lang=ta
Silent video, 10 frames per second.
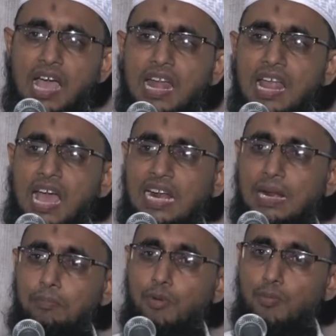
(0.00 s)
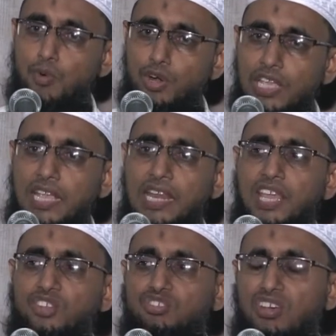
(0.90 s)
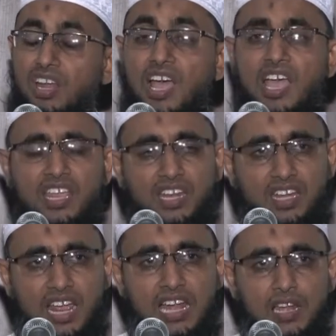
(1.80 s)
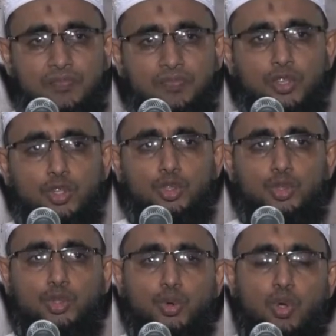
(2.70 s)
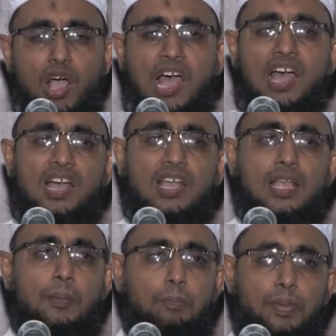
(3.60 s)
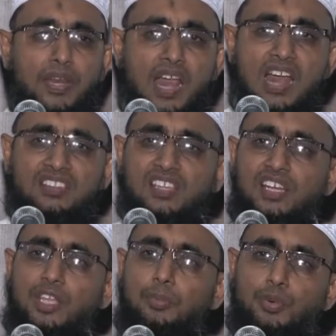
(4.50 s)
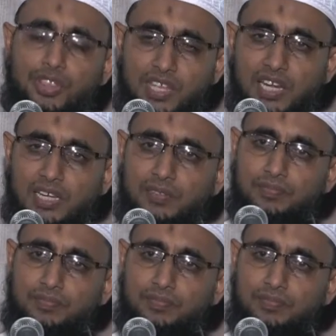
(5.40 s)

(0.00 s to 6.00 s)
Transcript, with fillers: ஆனால் அரபு மொழியிலே சலா என்றால் துஆ பிரார்த்தனை புரிதல்